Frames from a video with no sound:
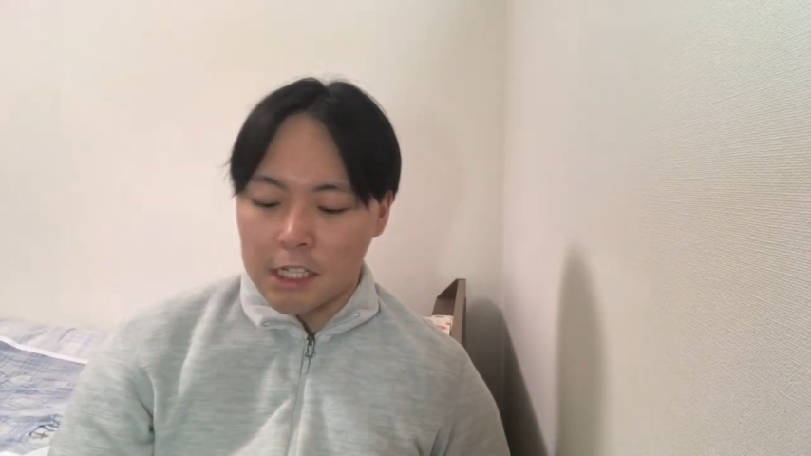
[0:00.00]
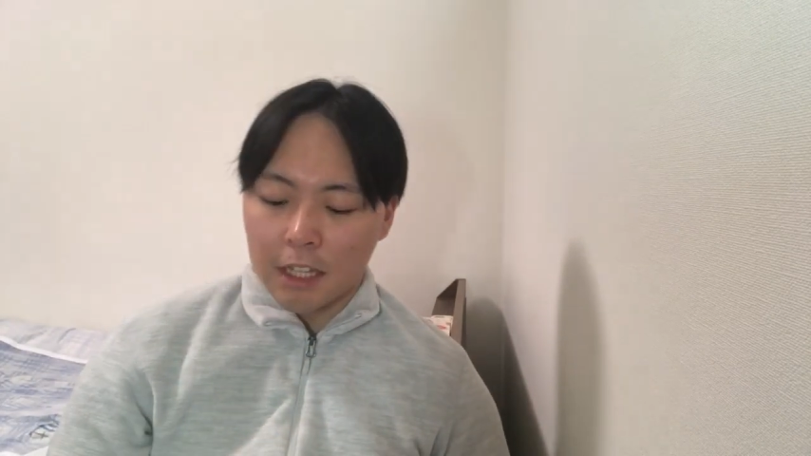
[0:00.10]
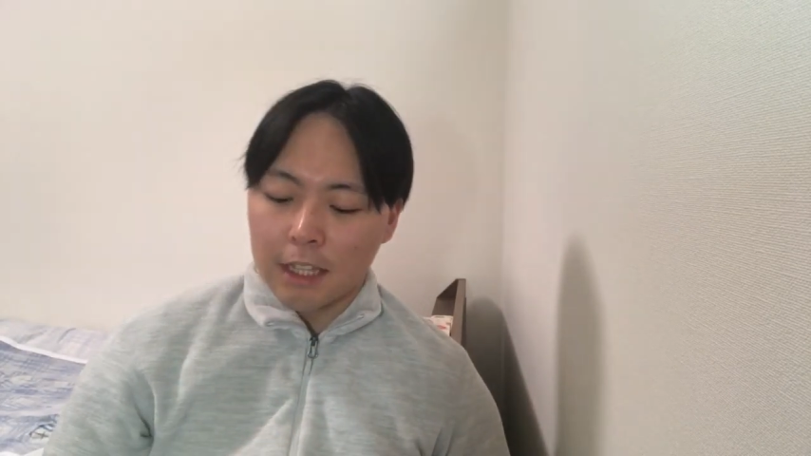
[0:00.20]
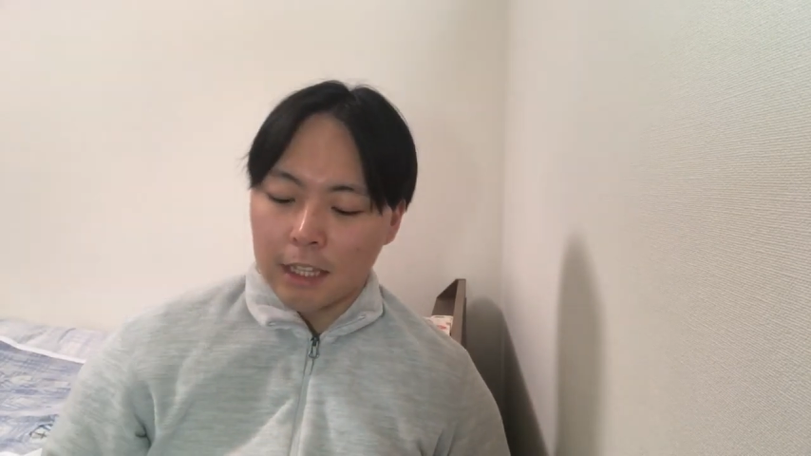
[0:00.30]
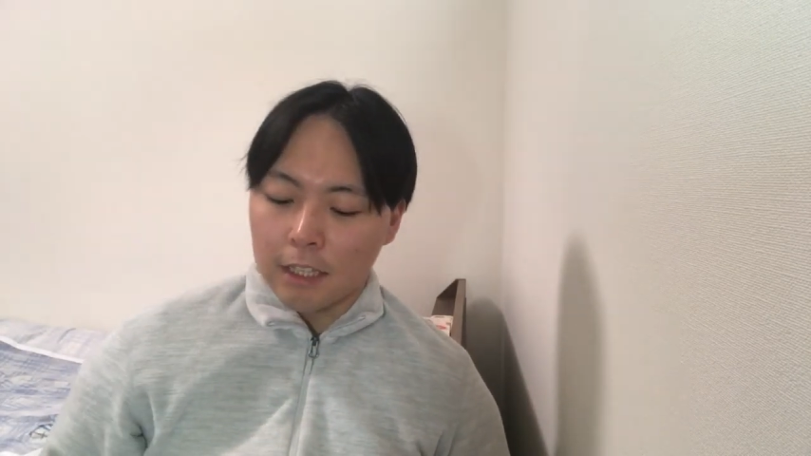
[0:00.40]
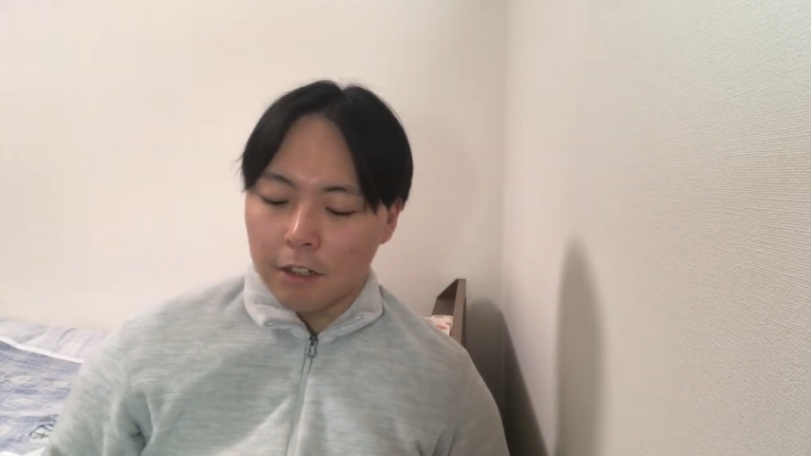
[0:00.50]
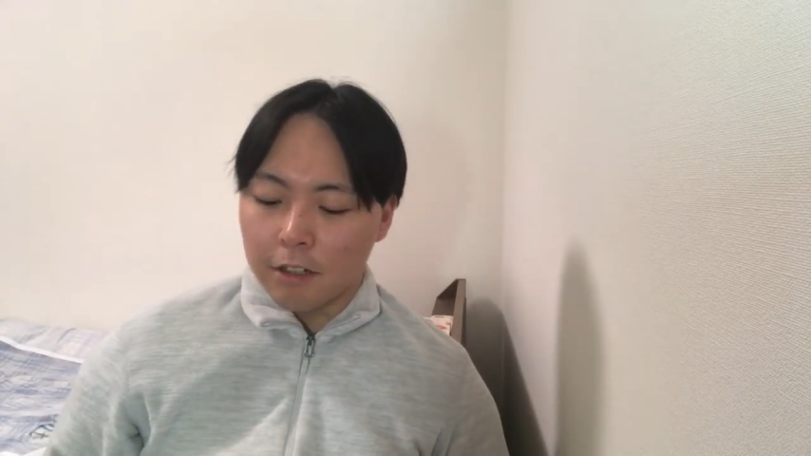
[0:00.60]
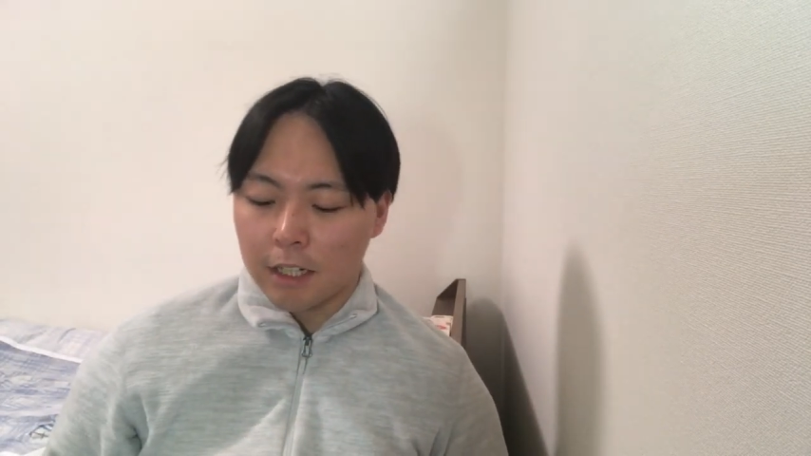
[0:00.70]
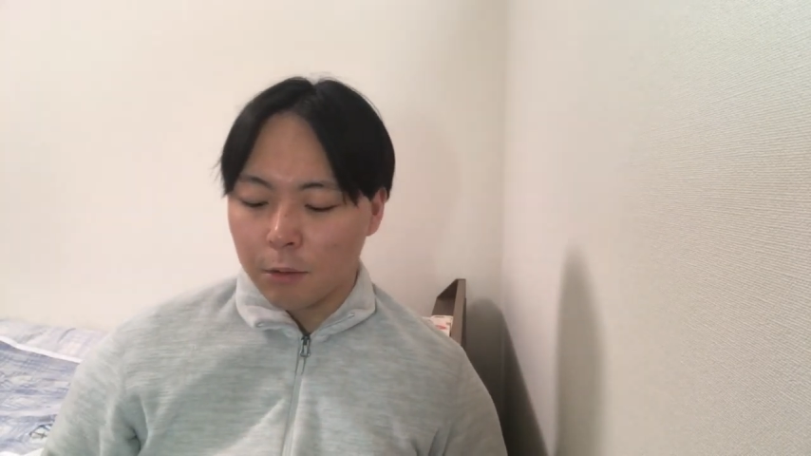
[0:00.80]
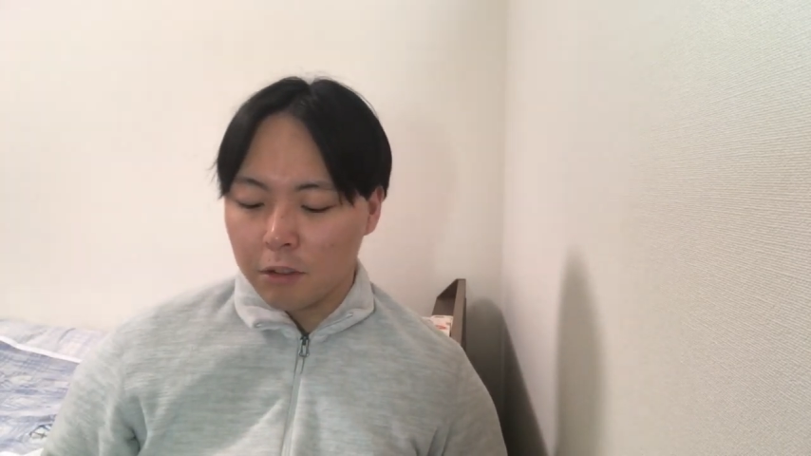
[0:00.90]
ちゃったっていう
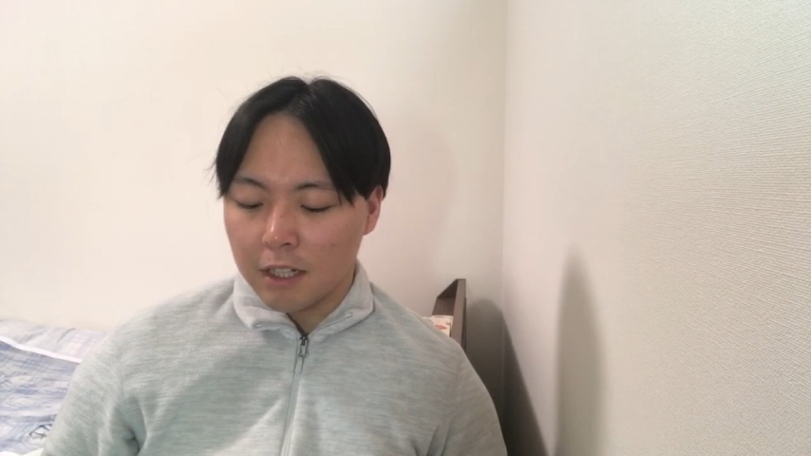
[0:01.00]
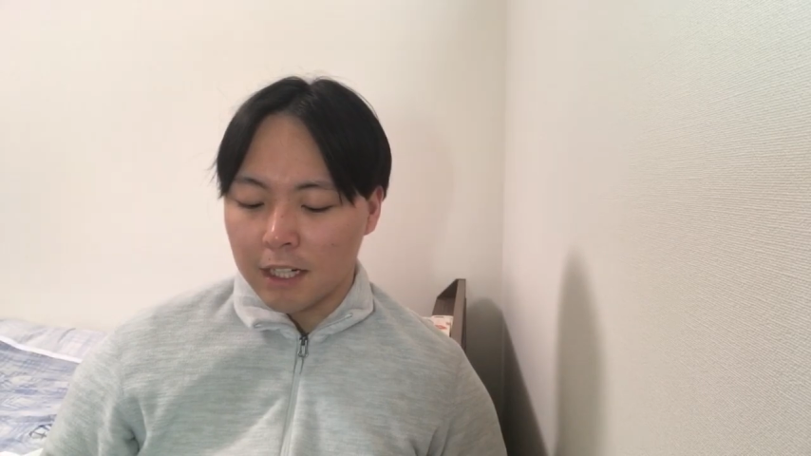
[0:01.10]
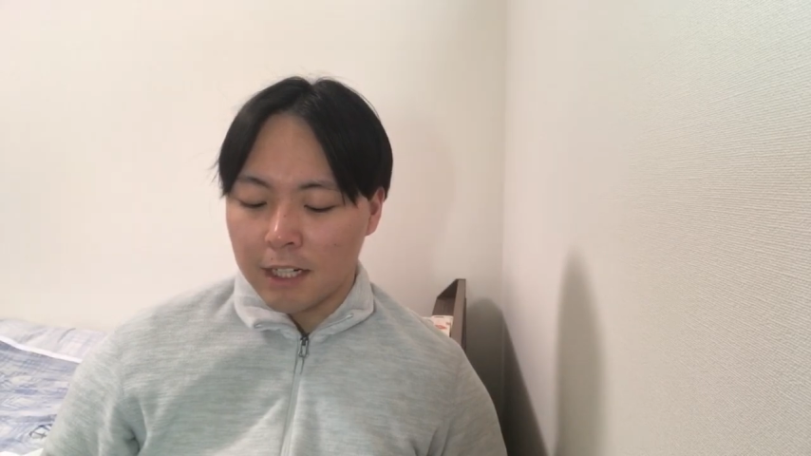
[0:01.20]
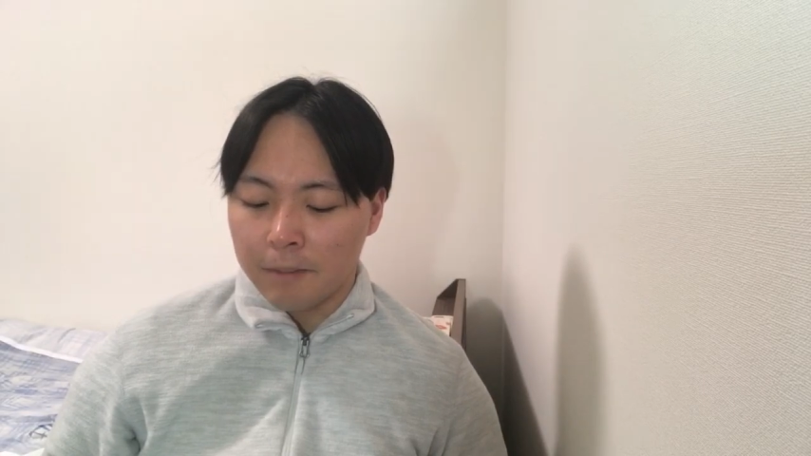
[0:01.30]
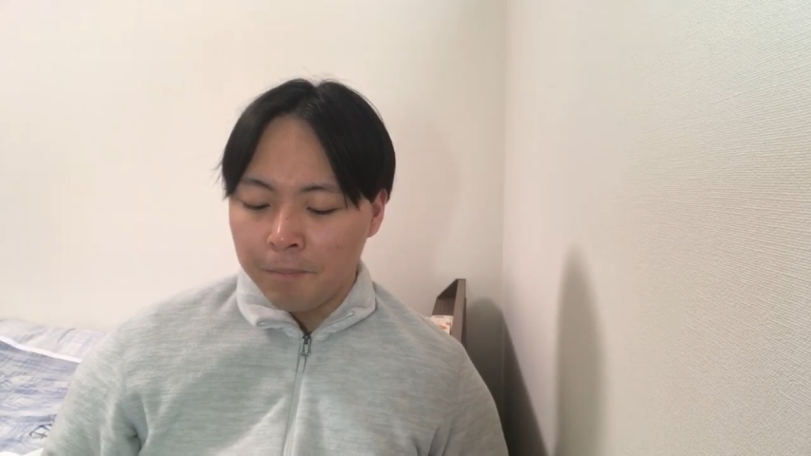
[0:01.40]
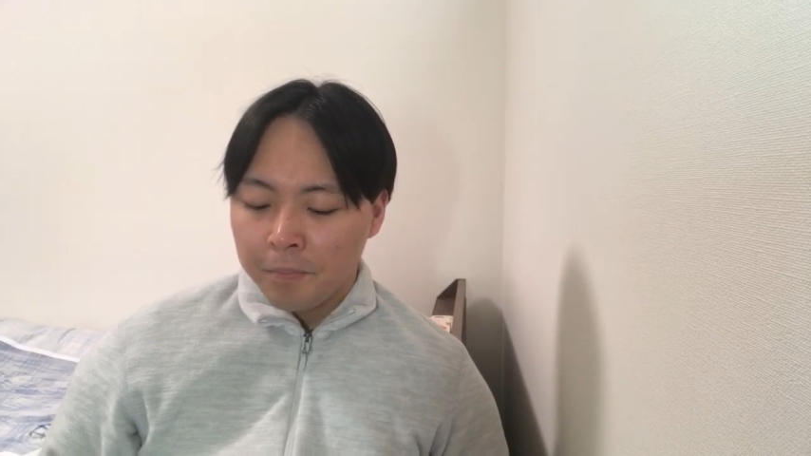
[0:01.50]
風なことだから